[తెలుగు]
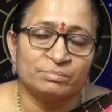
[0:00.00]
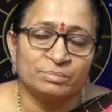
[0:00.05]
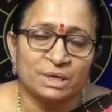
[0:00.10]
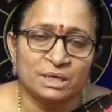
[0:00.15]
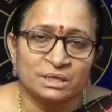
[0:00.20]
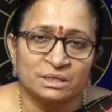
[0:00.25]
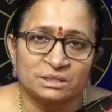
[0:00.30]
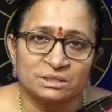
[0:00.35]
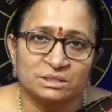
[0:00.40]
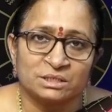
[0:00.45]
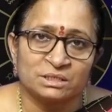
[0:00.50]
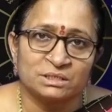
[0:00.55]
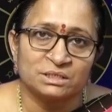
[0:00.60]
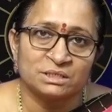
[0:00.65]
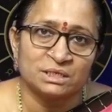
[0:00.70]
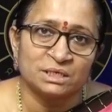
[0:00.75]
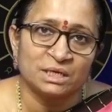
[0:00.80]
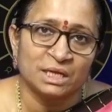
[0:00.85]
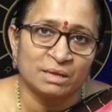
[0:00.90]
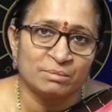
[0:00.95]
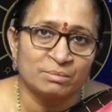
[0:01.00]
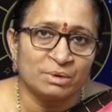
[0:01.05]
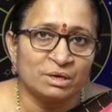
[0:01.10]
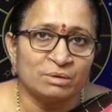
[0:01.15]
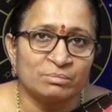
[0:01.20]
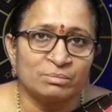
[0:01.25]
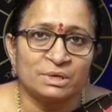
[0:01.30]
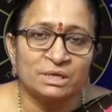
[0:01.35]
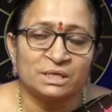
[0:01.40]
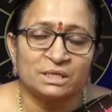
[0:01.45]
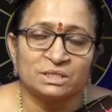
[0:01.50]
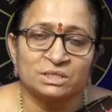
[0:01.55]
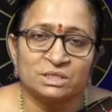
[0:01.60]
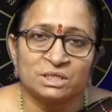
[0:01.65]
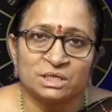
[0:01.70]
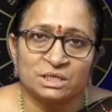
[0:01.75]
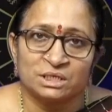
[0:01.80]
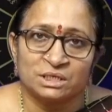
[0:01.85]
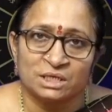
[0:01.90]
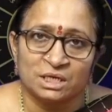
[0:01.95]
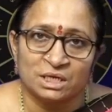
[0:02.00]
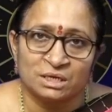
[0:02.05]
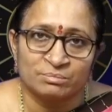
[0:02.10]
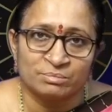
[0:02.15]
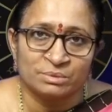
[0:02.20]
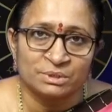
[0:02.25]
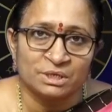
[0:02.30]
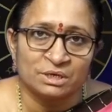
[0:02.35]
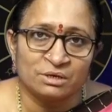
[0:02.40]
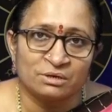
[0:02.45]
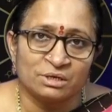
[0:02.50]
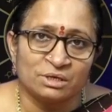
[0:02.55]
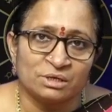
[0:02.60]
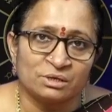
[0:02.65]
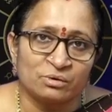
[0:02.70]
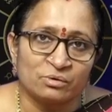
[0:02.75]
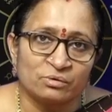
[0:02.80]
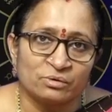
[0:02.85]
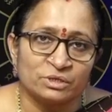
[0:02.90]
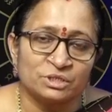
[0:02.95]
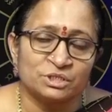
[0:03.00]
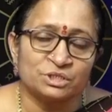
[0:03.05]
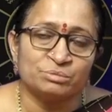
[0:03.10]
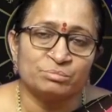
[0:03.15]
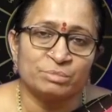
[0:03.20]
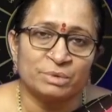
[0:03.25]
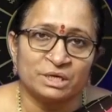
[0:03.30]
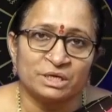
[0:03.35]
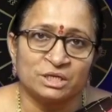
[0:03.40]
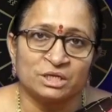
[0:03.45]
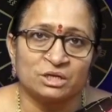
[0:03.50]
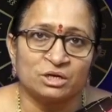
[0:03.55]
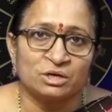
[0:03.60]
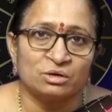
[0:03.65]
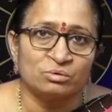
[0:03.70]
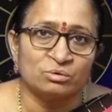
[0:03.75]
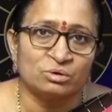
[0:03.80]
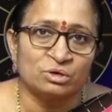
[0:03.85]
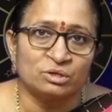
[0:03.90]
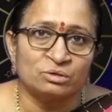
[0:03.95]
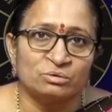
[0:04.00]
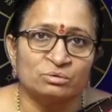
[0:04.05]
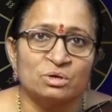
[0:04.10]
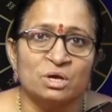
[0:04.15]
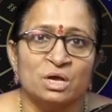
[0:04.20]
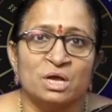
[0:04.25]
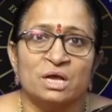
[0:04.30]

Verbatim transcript: పాటించాల్సిన నియమాలు పాటించాలి గర్భిణీలు ఇంట్లో నుంచి బయటకు రాకూడదు